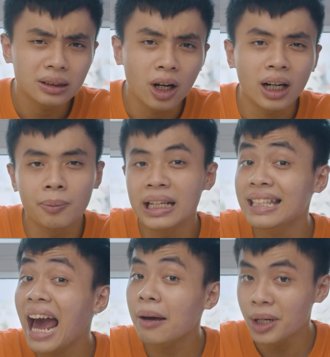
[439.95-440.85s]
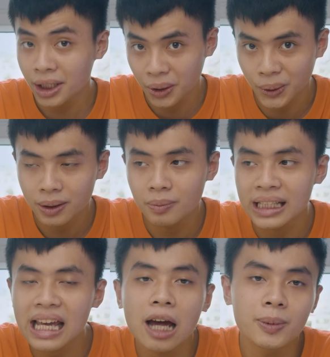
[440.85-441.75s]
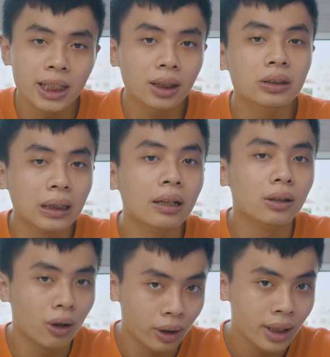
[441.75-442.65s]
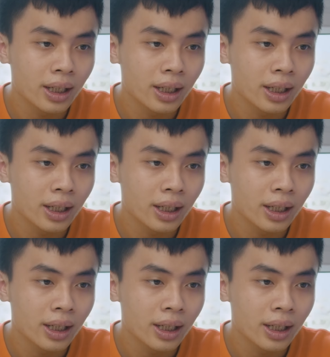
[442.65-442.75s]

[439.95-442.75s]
gọi là bị chai pin rồi bị chai pin từ từ rồi